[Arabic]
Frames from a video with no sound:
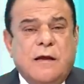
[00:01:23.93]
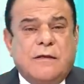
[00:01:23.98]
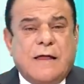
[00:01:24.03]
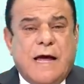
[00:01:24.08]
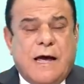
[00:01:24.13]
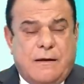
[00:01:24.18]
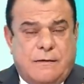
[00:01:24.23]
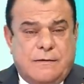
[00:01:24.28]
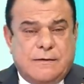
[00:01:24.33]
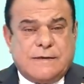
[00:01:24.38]

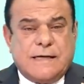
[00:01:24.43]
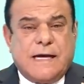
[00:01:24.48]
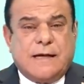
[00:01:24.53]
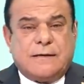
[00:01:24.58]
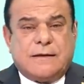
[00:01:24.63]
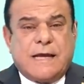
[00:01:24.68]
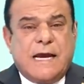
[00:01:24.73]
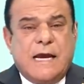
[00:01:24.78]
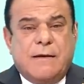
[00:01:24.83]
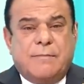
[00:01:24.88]
ذا
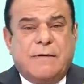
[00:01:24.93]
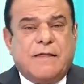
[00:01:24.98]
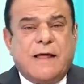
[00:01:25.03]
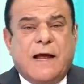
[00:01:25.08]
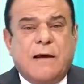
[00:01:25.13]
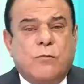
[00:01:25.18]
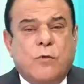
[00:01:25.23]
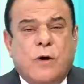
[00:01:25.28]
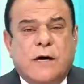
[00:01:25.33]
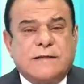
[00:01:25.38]
زين طيب
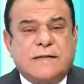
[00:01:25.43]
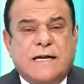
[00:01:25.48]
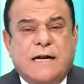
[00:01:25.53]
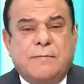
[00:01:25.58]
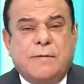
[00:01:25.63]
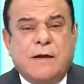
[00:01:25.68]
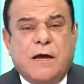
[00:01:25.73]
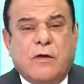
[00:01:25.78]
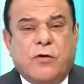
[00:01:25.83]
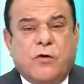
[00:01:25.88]
إذا الموازنة
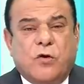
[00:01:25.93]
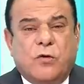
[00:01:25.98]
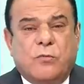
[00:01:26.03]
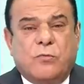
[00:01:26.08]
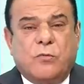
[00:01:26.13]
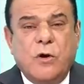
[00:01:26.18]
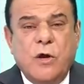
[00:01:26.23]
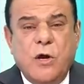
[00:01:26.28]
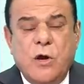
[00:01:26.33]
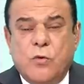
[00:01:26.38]
بها
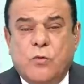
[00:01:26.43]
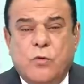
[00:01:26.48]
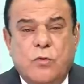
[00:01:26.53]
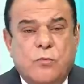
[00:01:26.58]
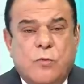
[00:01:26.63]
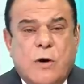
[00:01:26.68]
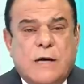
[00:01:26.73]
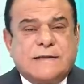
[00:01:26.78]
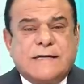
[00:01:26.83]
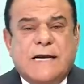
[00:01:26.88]
ظلم
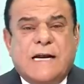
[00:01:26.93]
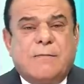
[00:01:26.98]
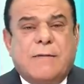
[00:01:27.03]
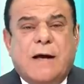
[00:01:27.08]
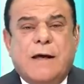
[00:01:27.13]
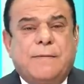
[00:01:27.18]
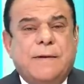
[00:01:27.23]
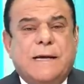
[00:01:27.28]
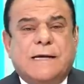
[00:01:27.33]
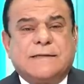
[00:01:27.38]
والموازنة
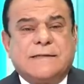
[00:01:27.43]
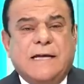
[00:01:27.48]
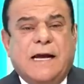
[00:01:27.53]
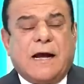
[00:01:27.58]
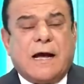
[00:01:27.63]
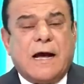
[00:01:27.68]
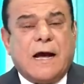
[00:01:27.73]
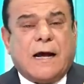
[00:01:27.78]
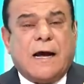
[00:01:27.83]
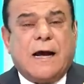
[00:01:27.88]
ما بها
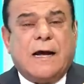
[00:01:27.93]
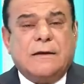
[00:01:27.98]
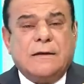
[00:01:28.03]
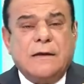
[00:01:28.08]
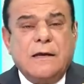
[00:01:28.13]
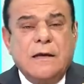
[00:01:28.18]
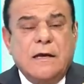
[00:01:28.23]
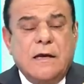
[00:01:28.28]
استحقاقات